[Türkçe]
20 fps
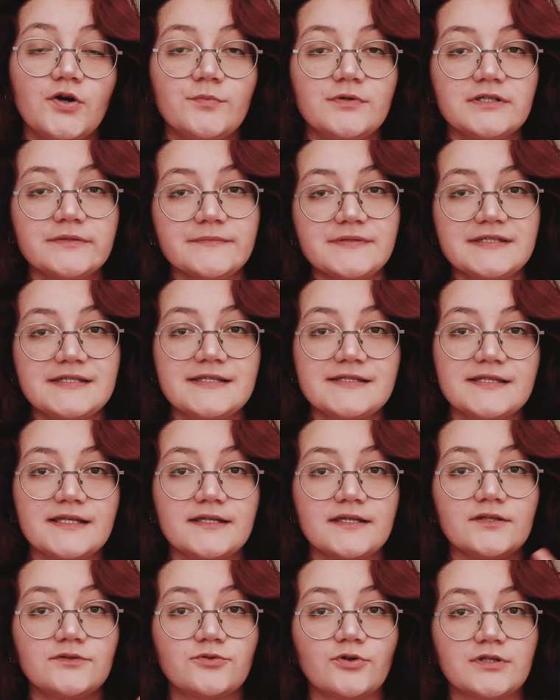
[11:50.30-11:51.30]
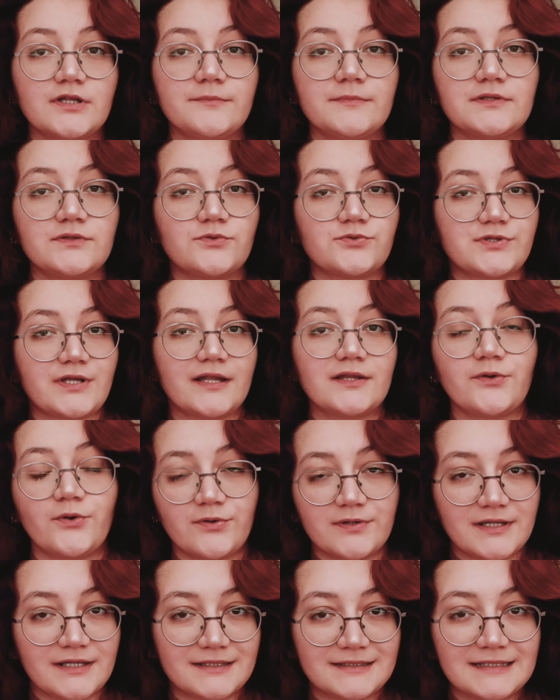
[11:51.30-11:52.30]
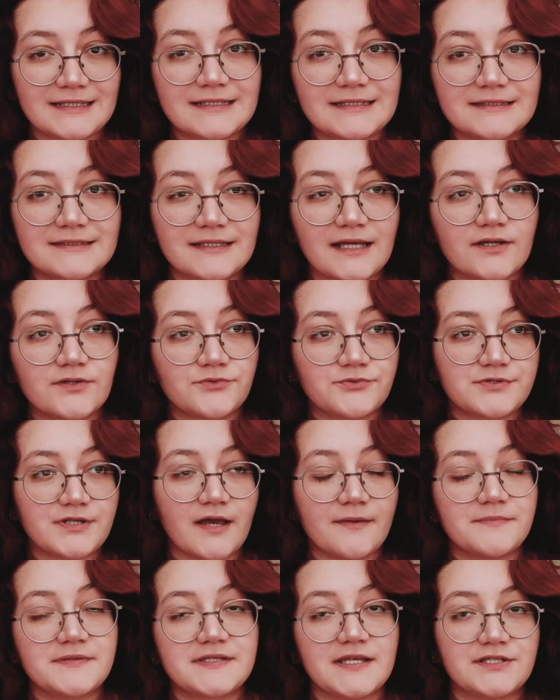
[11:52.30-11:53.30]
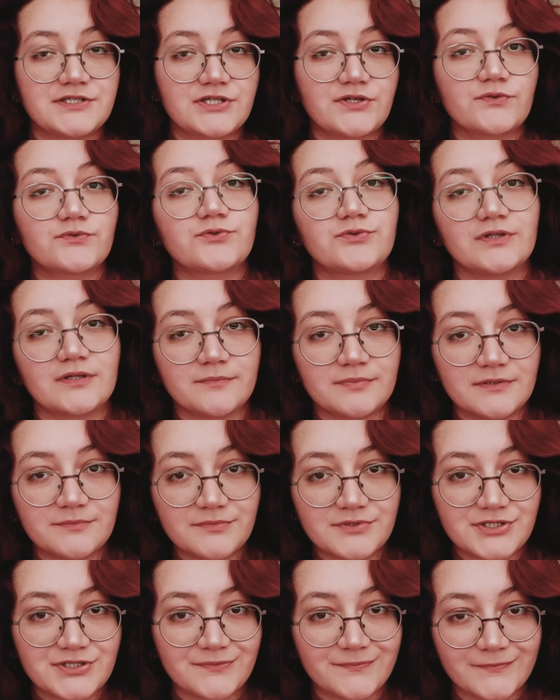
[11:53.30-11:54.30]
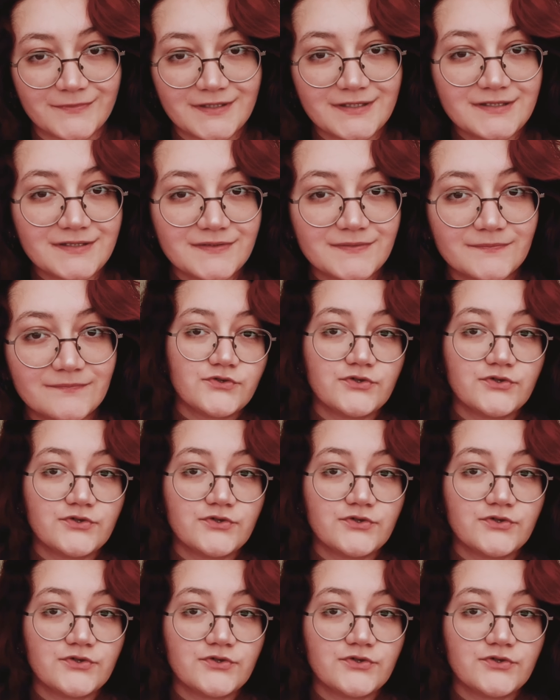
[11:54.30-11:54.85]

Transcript: Umarım sizlere dönemin güzel örneklerinden güzel bir seçkin sunabilmişimdir.